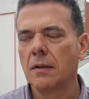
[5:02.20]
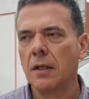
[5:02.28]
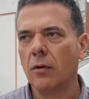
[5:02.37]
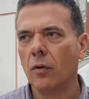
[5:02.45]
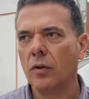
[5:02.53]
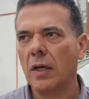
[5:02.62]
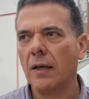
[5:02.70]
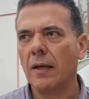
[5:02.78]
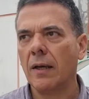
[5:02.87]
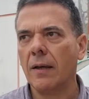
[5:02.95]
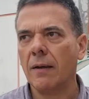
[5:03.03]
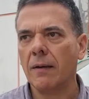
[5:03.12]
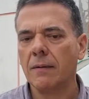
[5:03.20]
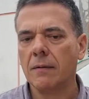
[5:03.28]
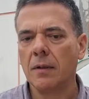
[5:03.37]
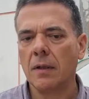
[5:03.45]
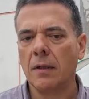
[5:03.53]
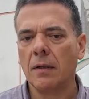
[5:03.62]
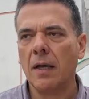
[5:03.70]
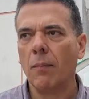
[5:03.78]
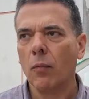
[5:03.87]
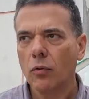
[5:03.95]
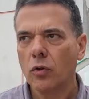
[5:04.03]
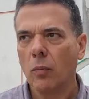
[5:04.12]
nota de que eh, es
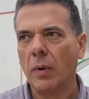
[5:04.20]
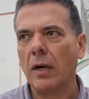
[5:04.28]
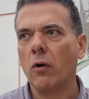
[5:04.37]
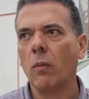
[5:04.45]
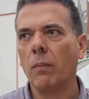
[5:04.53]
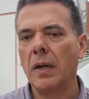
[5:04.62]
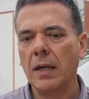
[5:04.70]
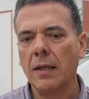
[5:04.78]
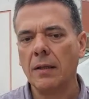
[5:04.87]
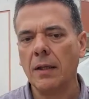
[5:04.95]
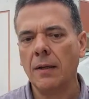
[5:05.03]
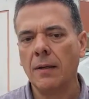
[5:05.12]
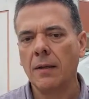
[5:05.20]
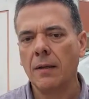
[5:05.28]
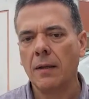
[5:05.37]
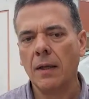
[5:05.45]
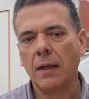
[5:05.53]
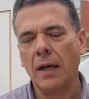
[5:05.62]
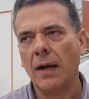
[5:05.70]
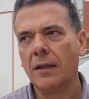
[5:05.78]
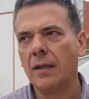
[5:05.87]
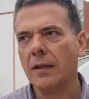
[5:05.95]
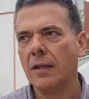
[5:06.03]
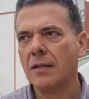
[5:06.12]
mucho más conveniente y que es la
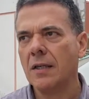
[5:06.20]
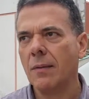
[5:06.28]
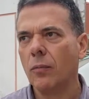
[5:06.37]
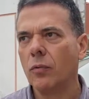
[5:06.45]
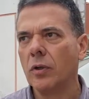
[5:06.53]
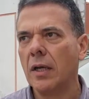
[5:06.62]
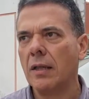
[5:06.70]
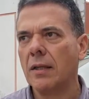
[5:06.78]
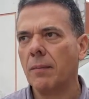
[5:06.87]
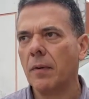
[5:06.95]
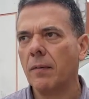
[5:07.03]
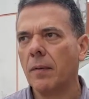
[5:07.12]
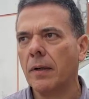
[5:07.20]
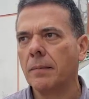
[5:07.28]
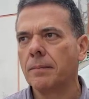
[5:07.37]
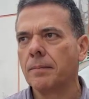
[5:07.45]
tendencia mundial también, ¿verdad?